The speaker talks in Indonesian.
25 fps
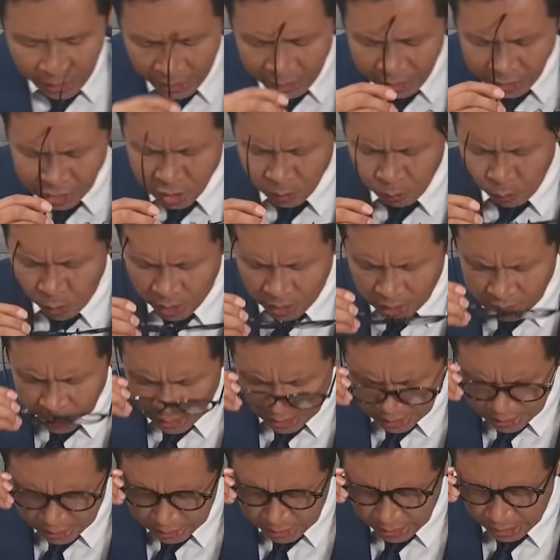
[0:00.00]
ada sebuah
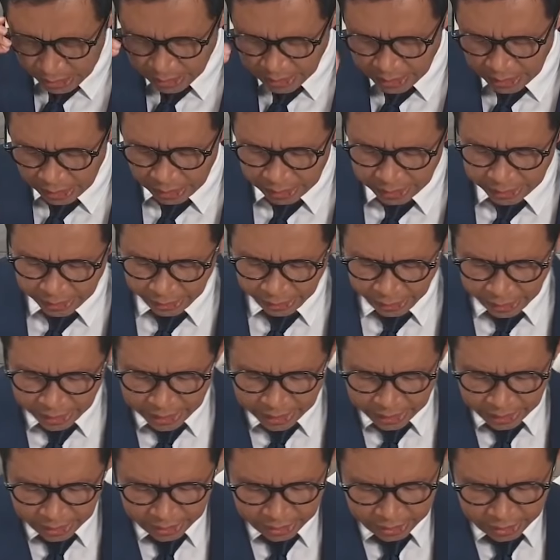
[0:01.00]
kesaksian dari
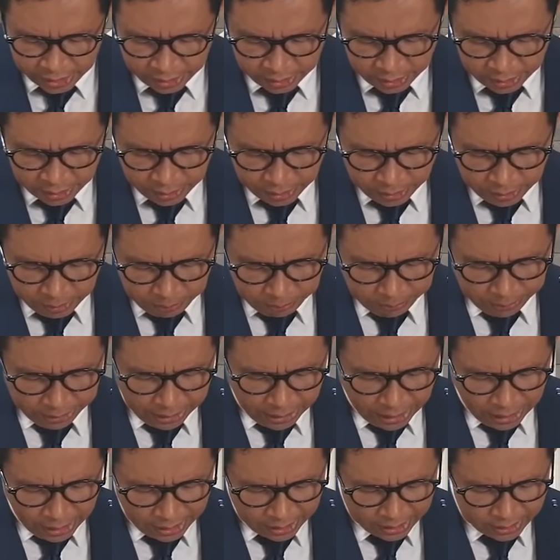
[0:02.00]
Henry
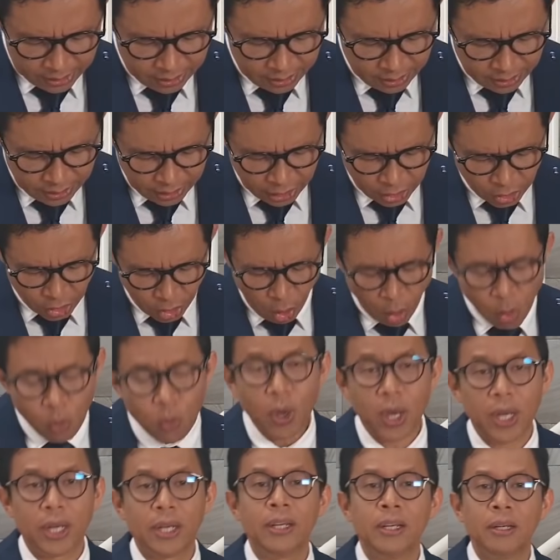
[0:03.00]
Michael
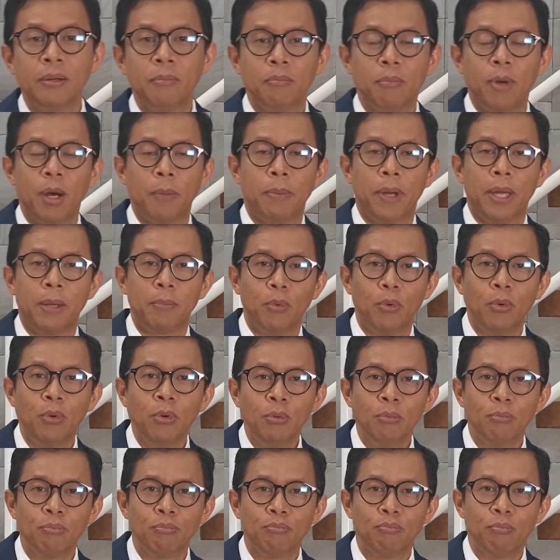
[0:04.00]
Nolan, Bapak Ibu,
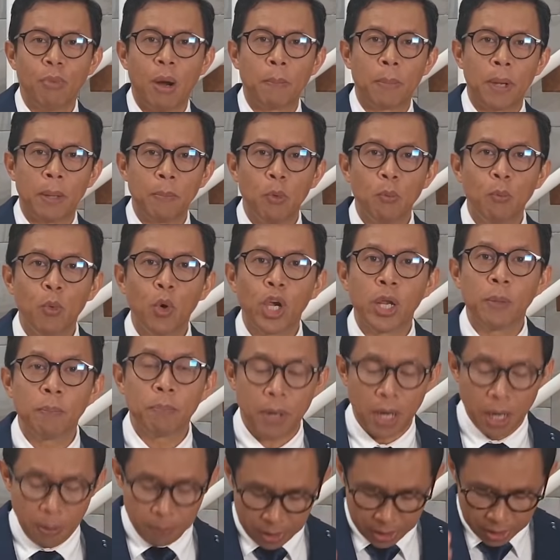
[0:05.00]
Bapak Ibu mungkin
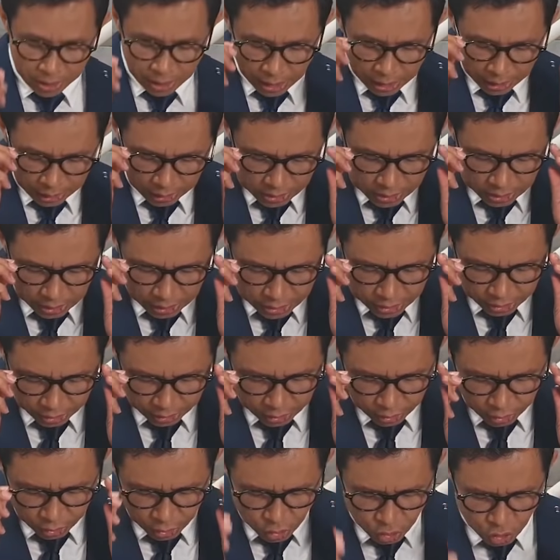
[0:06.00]
pernah mendengar
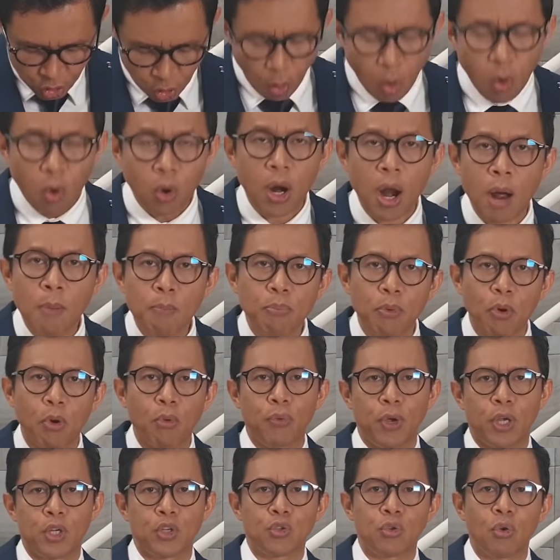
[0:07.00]
kesaksian ini, seorang
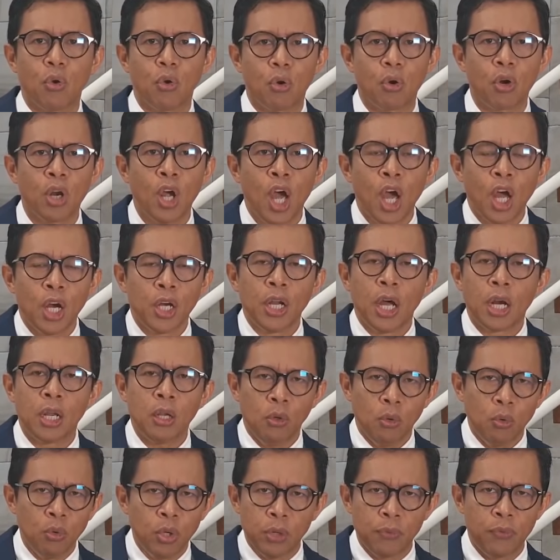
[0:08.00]
profesor
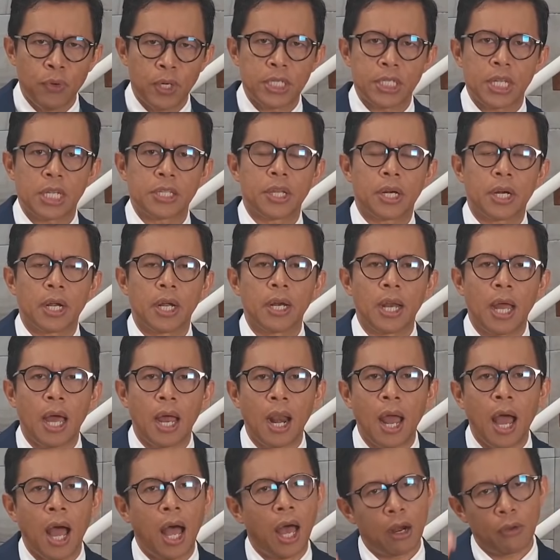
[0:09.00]
dari universitas
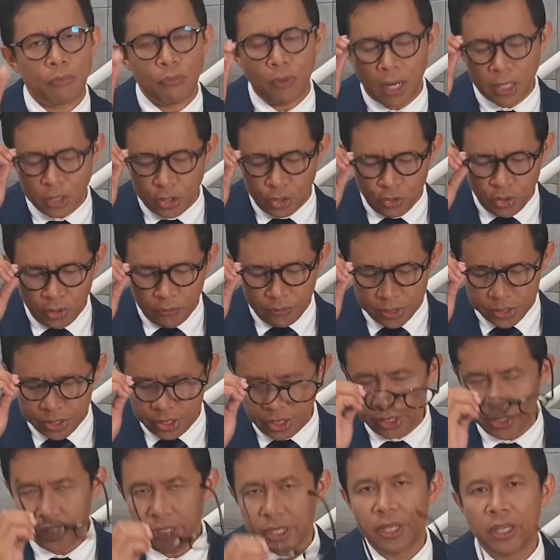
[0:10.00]
terkenal Harvard
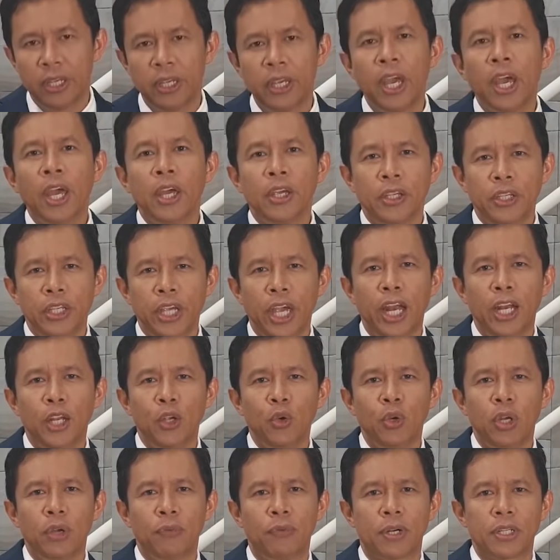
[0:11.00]
University,
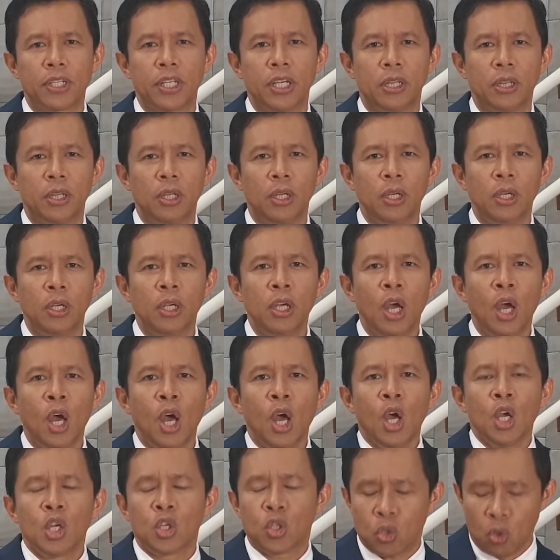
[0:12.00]
Yale University,
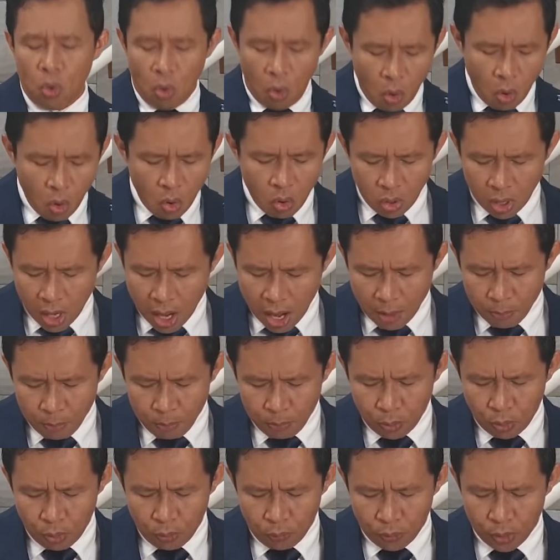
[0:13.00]

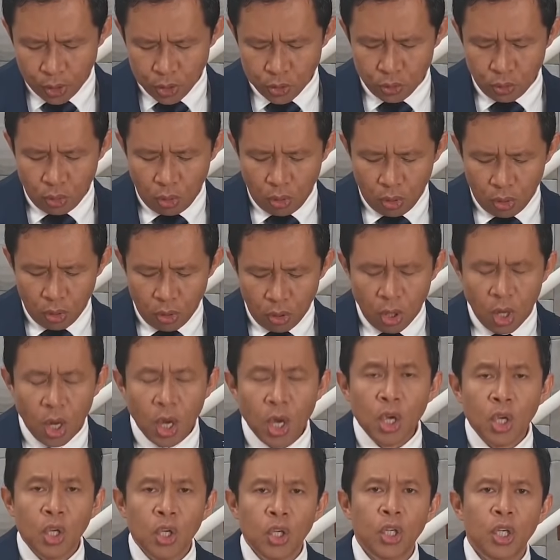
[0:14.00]
seorang profesor
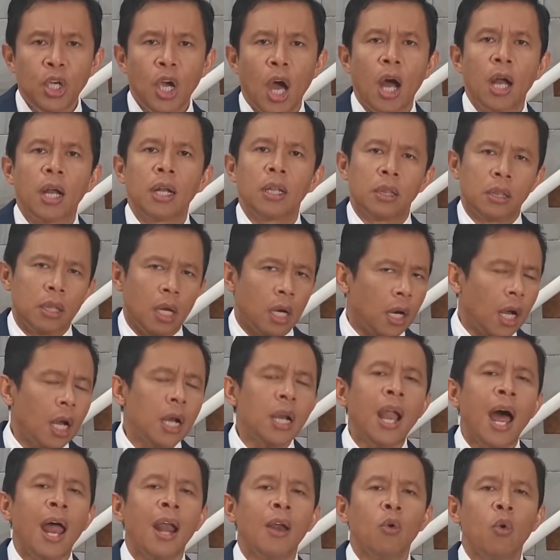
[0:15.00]
yang
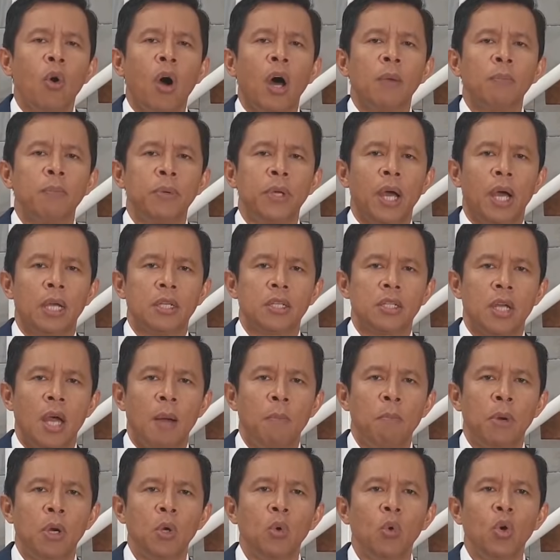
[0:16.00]
terkenal luar
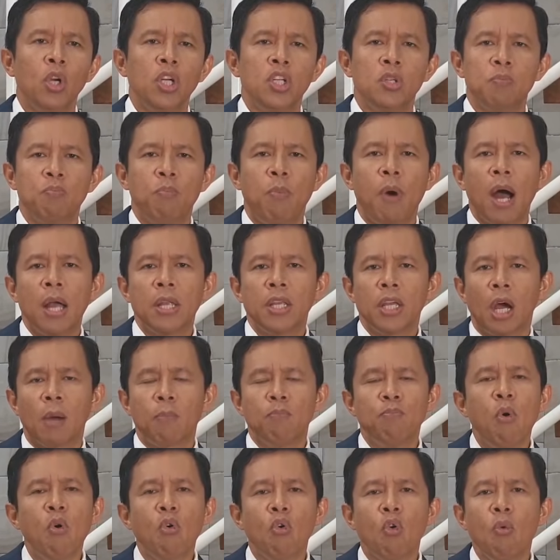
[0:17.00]
biasa menulis
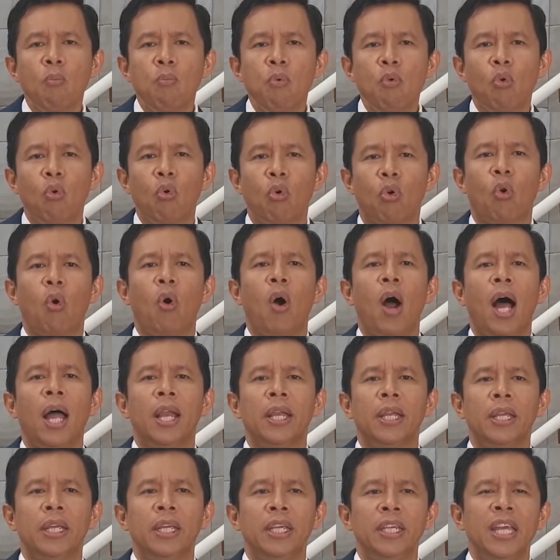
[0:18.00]
banyak buku-buku
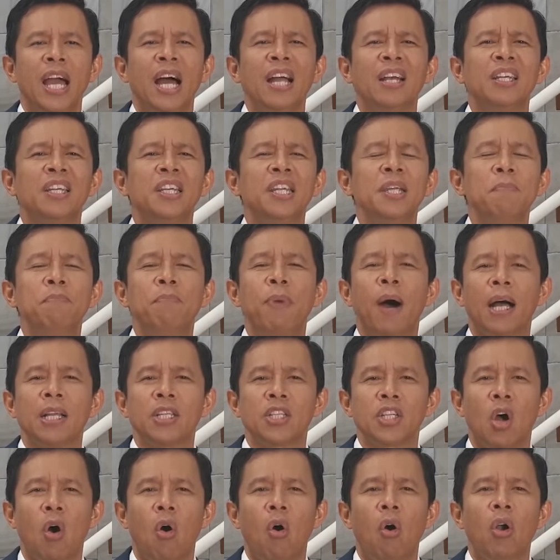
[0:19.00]
rohani yang
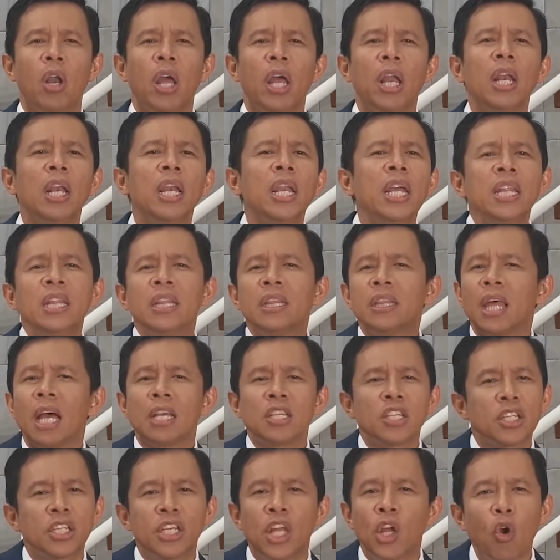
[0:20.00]
dibaca oleh
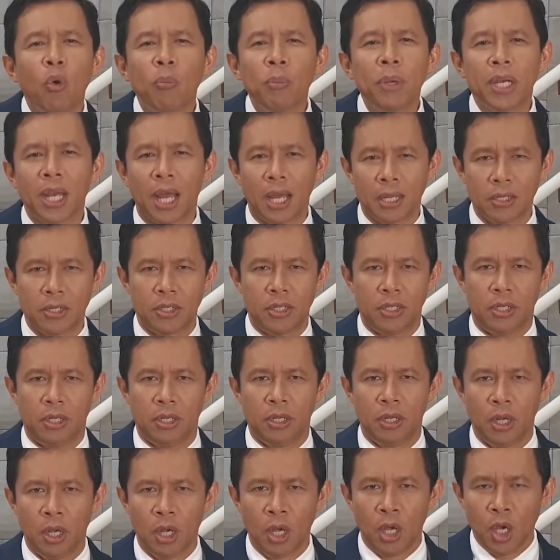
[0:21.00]
lintas denominasi.
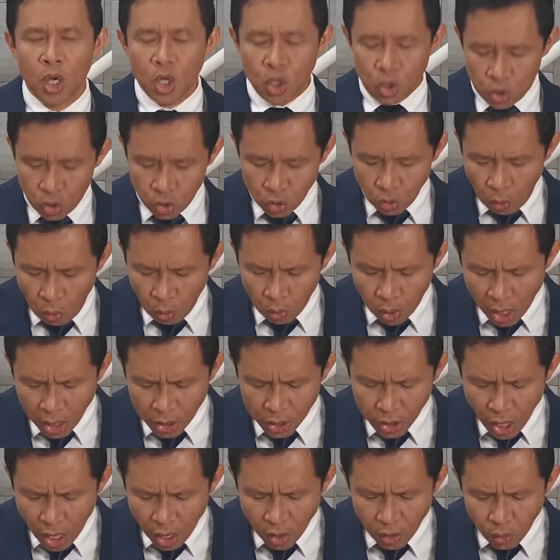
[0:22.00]

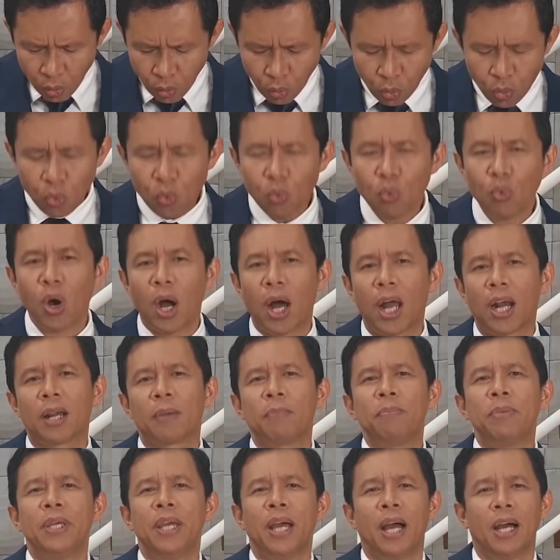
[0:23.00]
Seseorang yang
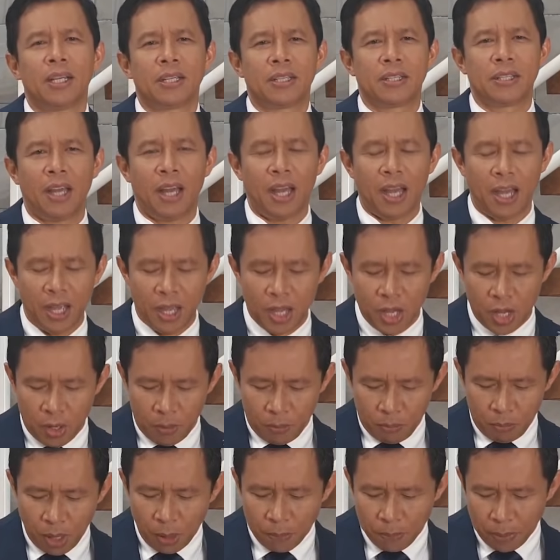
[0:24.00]
luar biasa.
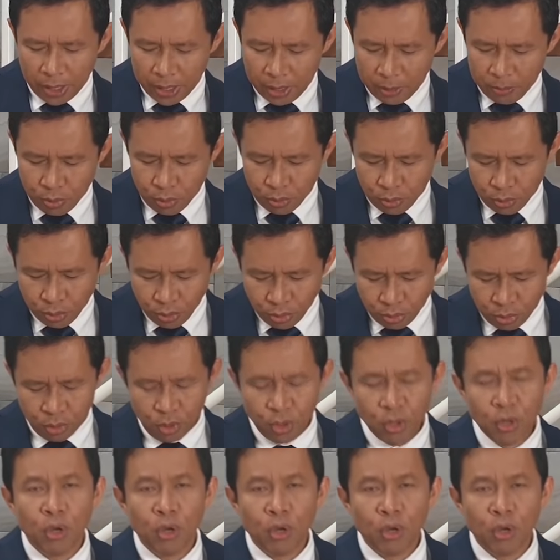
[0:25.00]
Bapak Ibu,